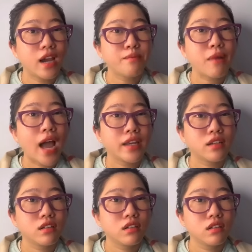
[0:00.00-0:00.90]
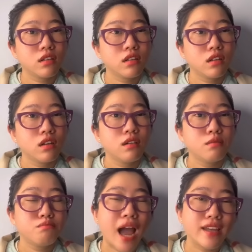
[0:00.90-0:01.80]
ép bay
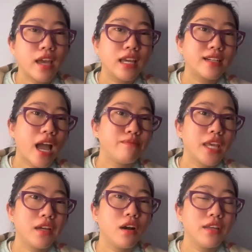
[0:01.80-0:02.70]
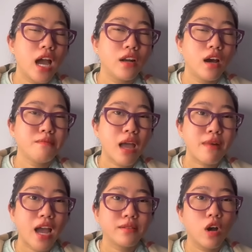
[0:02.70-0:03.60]
bay về Việt Nam chi rồi giờ đó bay
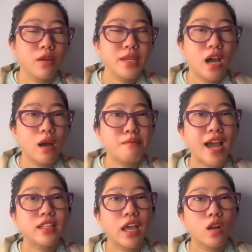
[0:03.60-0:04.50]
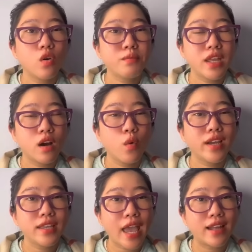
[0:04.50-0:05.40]
bay rồi bây giờ là bay thiệt luôn bây giờ nguyên
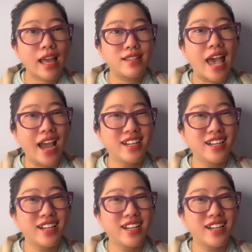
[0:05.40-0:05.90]
cái nhà tài sản